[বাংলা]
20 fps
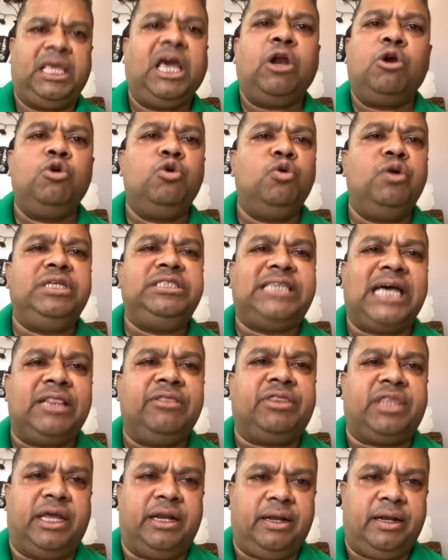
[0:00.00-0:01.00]
কারণ উনি
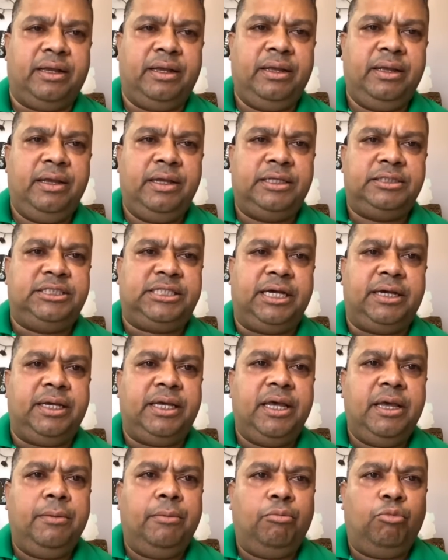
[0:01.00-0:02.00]
জানতেন যে
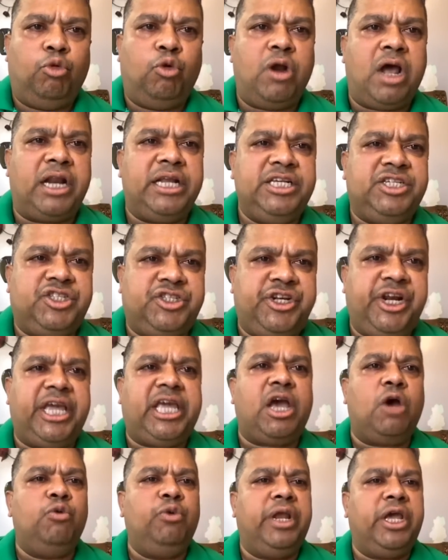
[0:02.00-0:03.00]
ওনার
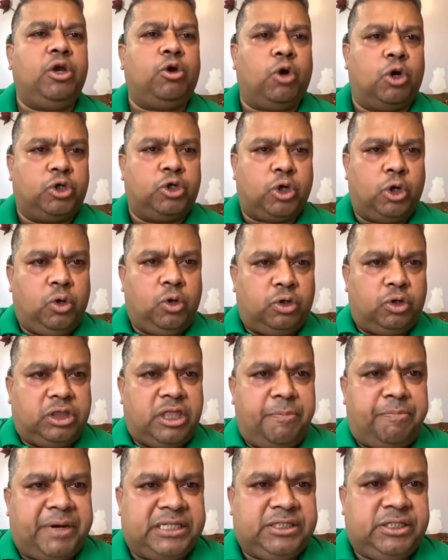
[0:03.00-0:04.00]
স্ত্রীকে উনি কন্ট্রোল
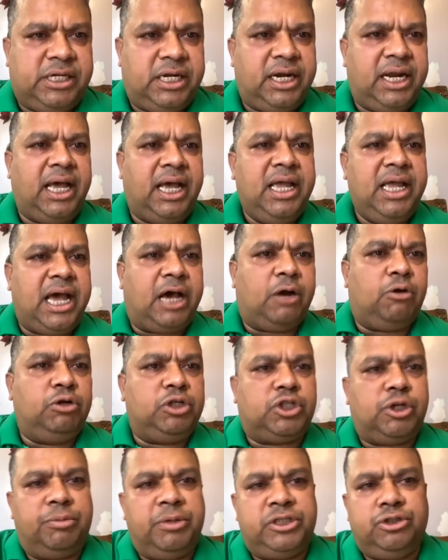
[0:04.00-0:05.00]
করতে পারছেন না আর ওই
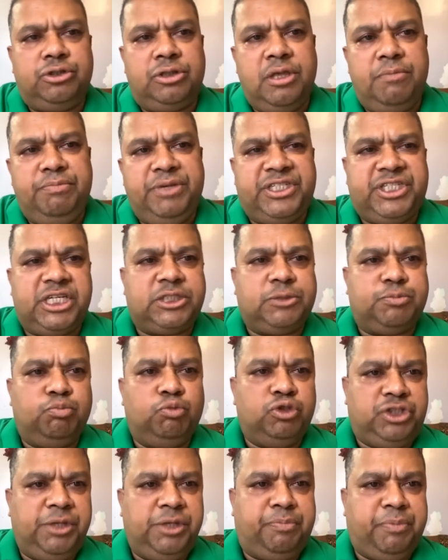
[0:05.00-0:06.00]
সময় যদি মিসেস
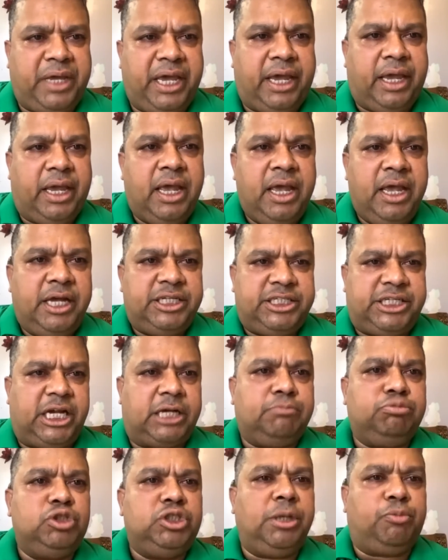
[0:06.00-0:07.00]
মুজিবকে শেখ
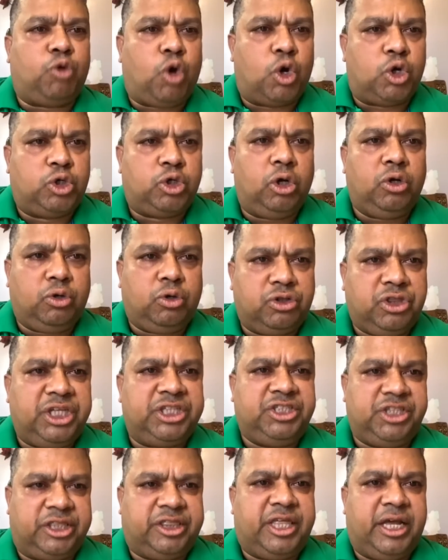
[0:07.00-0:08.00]
মুজিব কন্ট্রোল করতে
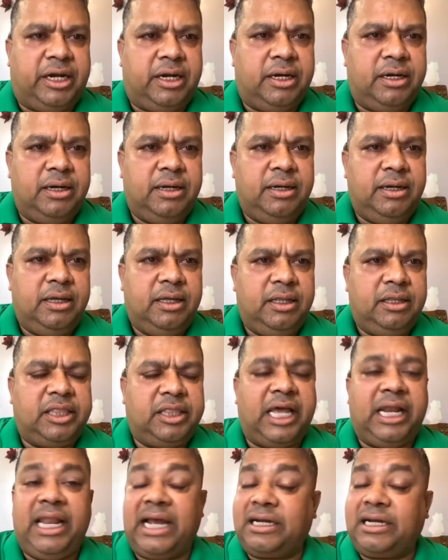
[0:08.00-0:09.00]
যেতেন
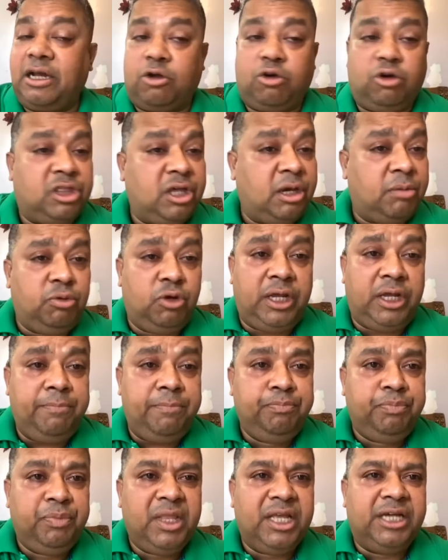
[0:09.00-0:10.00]
তাইলে একটা কথা বলি
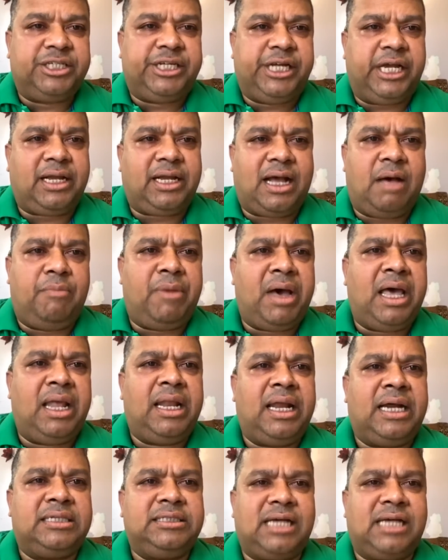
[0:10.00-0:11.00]
শেখ কামাল
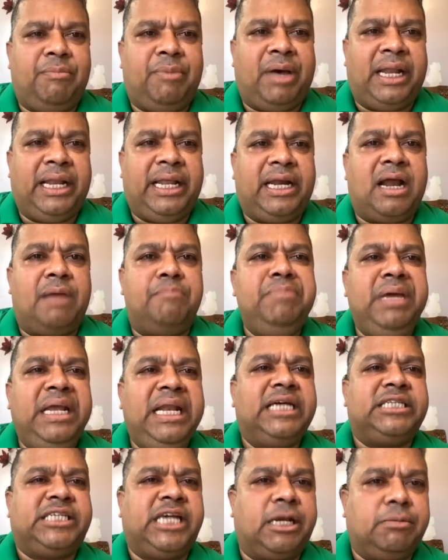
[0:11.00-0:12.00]
আর জামাল এরা
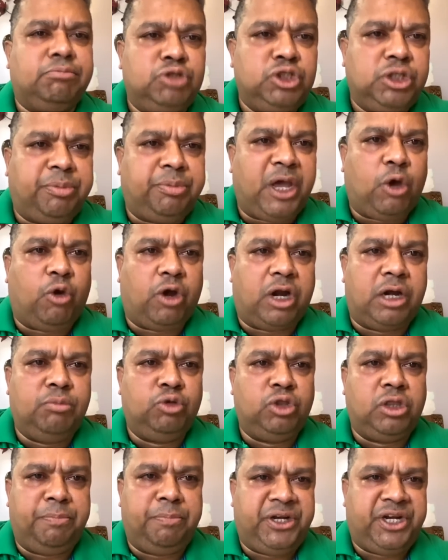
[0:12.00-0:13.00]
মিলে শেখ মুজিবকে ঘরের
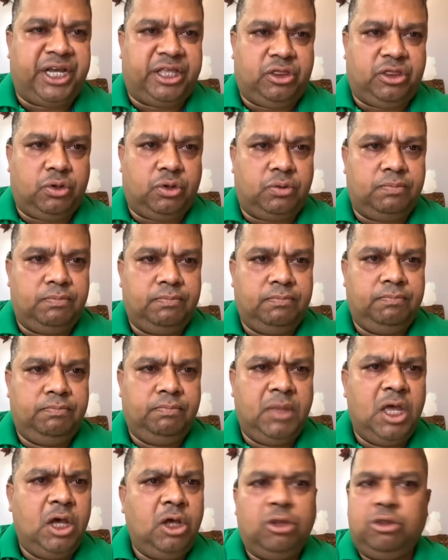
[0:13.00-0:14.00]
মধ্যে পিটাইত
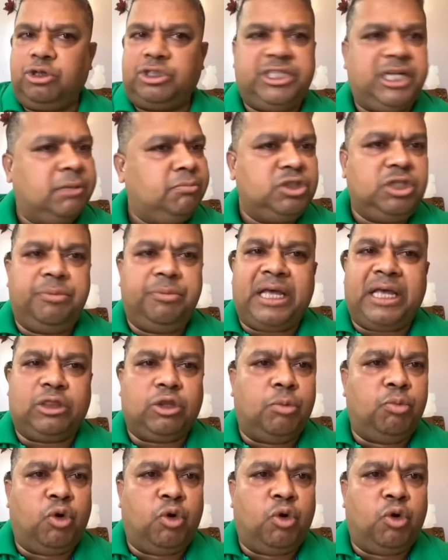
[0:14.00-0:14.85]
তো শেখ মুজিব এত